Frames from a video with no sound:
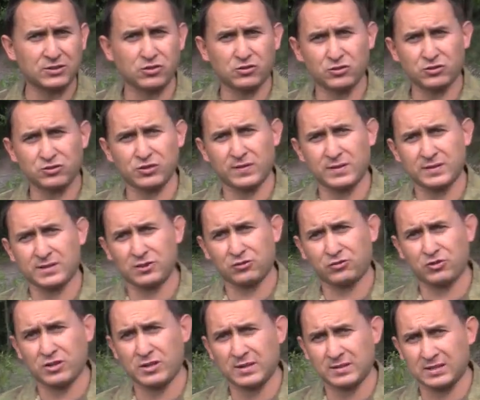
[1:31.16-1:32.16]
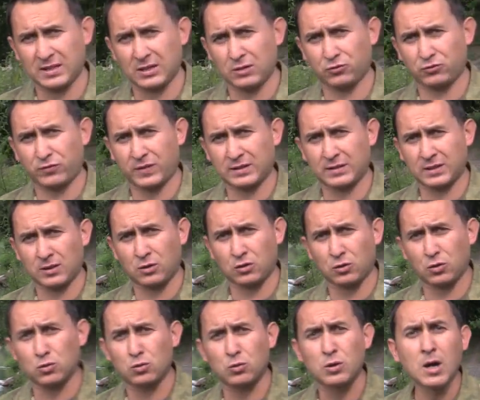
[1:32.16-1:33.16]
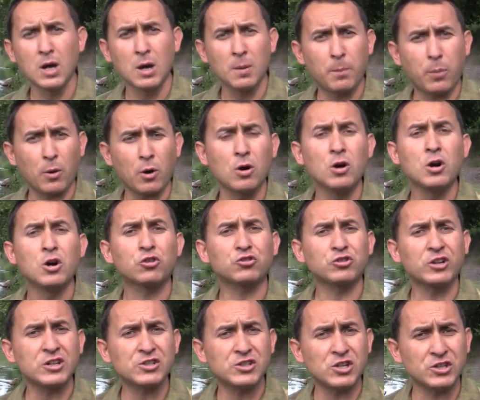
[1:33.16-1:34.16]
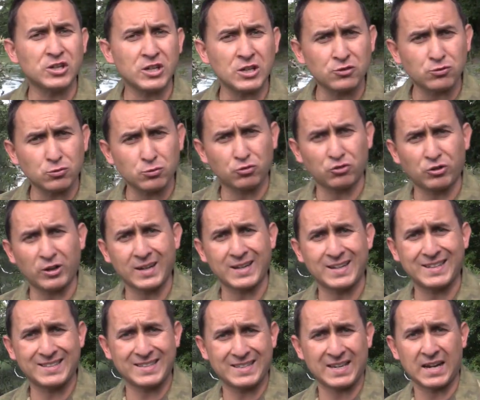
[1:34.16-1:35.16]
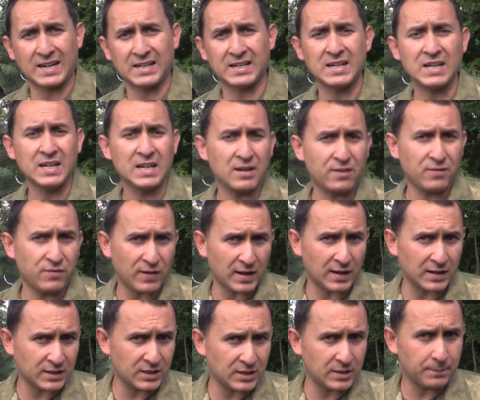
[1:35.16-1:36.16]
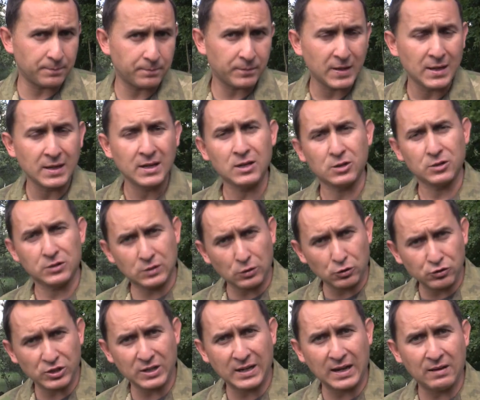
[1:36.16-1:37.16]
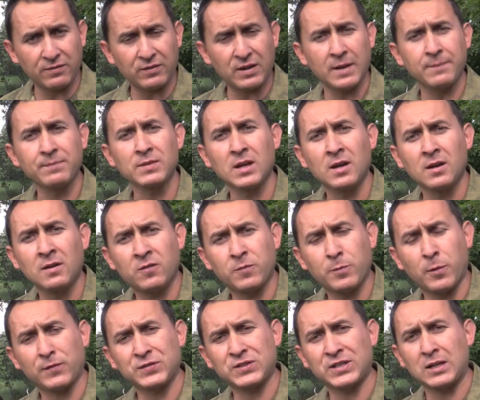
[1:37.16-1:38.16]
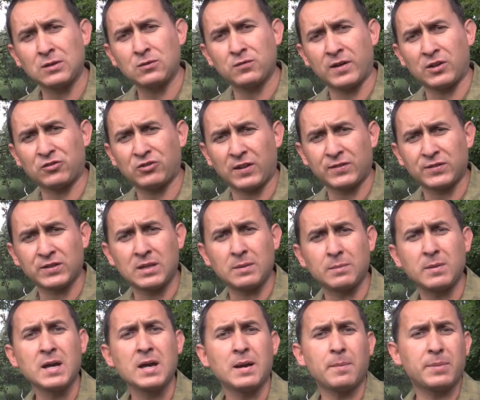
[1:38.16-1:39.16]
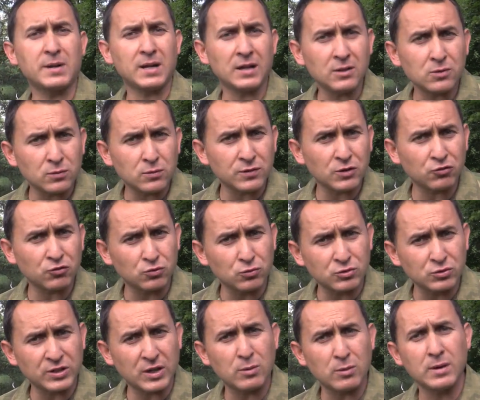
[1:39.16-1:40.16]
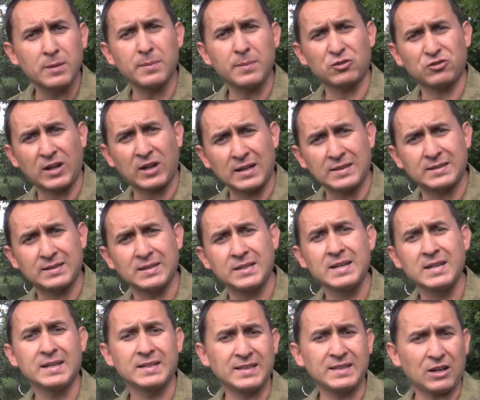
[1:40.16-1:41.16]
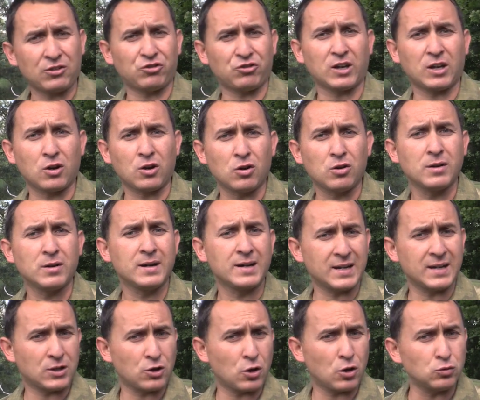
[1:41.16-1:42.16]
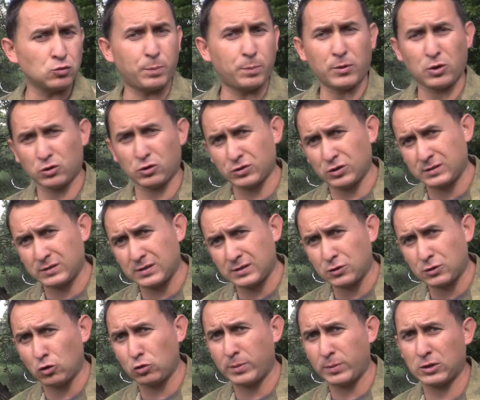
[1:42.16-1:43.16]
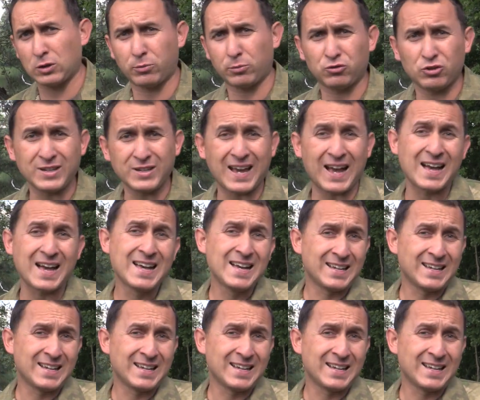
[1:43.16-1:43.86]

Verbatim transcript: 1944 roku po 63 dniach walki. Co ciekawe, w powstaniu warszawskim brali również udział mieszkańcy naszego regionu, pochodzący z Golubia Dobrzynia,